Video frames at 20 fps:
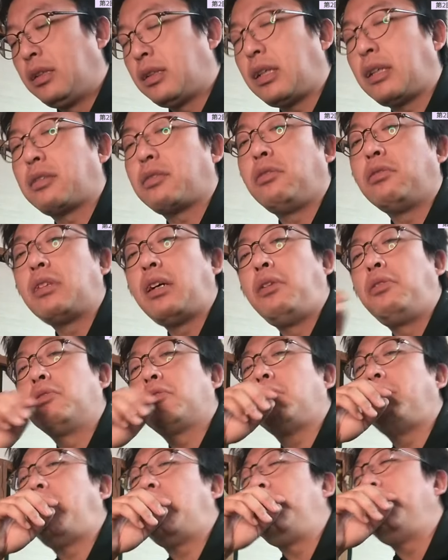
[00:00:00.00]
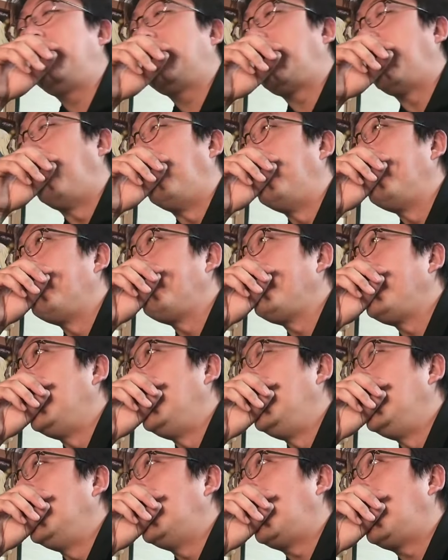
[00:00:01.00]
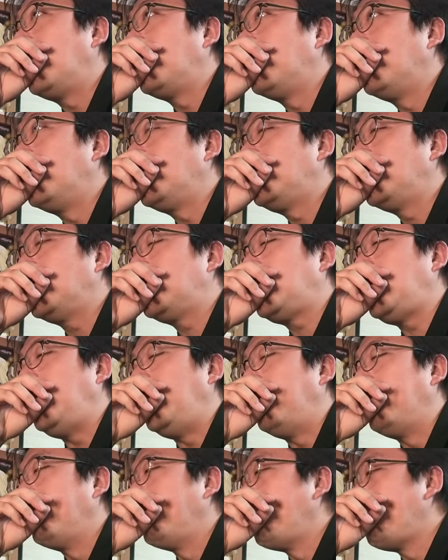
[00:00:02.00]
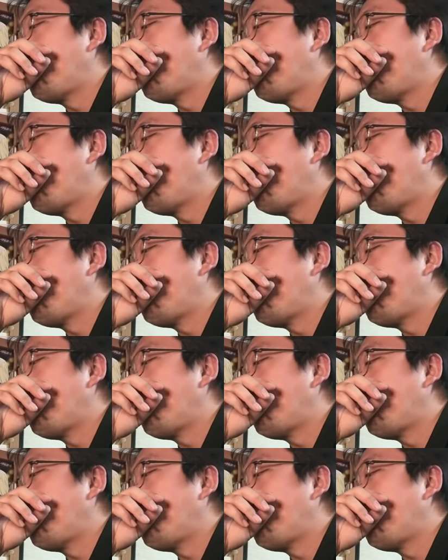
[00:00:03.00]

しかし今回本当参りましたよあの正直